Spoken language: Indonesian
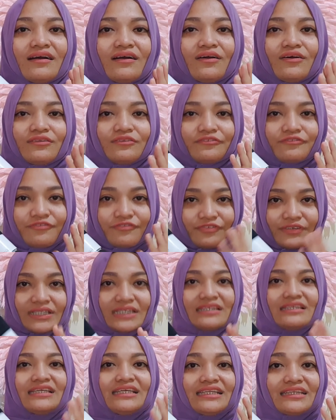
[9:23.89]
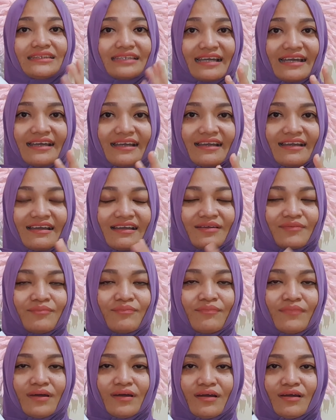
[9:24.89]
outfit kita
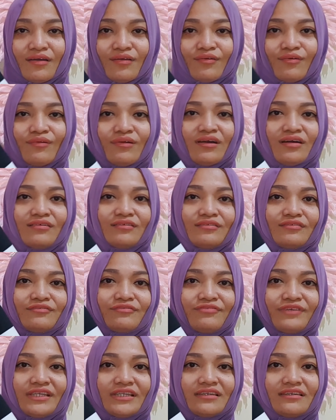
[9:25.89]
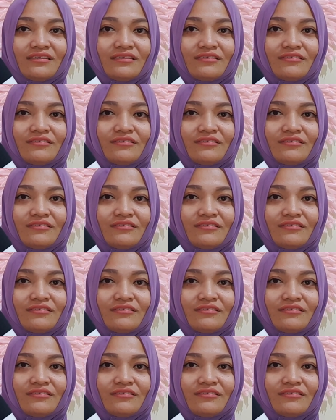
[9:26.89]
mau outfit